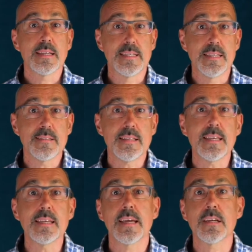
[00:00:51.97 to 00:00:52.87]
die
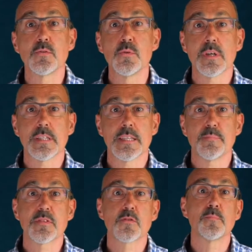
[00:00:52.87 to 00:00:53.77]
sich
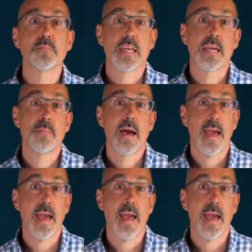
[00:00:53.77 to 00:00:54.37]
Lektüretipps zum Thema